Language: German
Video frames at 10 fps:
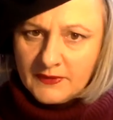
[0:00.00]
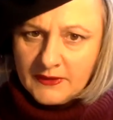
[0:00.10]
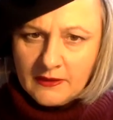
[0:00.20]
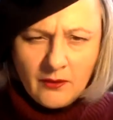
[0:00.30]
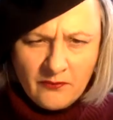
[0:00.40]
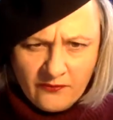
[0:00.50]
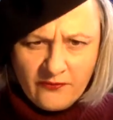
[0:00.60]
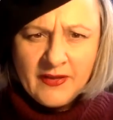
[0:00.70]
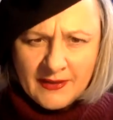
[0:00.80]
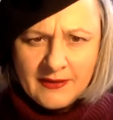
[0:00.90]
Sie glauben
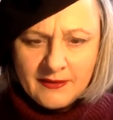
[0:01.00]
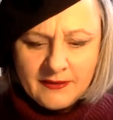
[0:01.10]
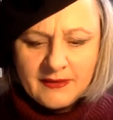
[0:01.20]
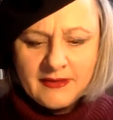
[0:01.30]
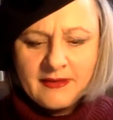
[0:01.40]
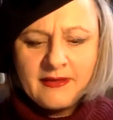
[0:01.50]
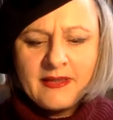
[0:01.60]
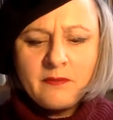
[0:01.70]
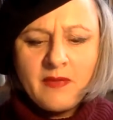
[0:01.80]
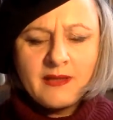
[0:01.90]
wirklich, dass Sie
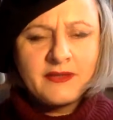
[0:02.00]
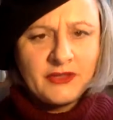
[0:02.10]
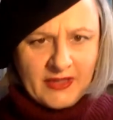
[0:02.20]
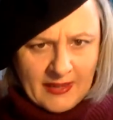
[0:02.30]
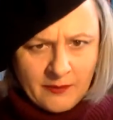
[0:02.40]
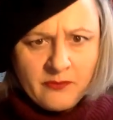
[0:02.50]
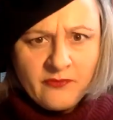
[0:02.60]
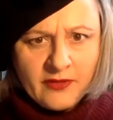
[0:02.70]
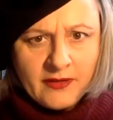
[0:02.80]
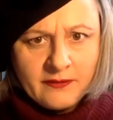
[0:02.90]
niemals sterben
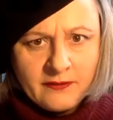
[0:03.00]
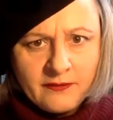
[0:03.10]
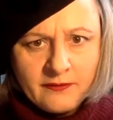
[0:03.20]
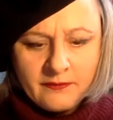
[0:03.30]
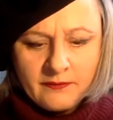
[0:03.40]
werden?